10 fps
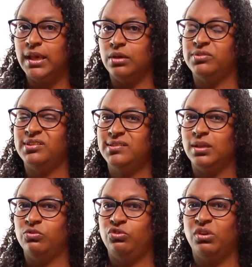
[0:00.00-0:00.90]
Et au
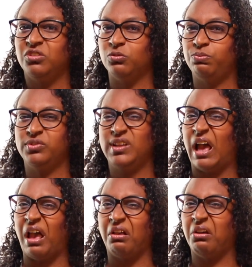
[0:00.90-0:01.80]
septième jour, ils ont poussé
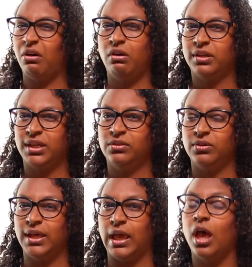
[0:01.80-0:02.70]
un grand cri de
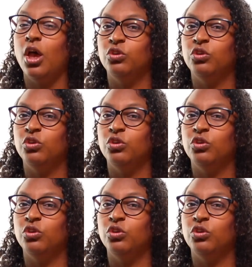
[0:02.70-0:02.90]
guerre,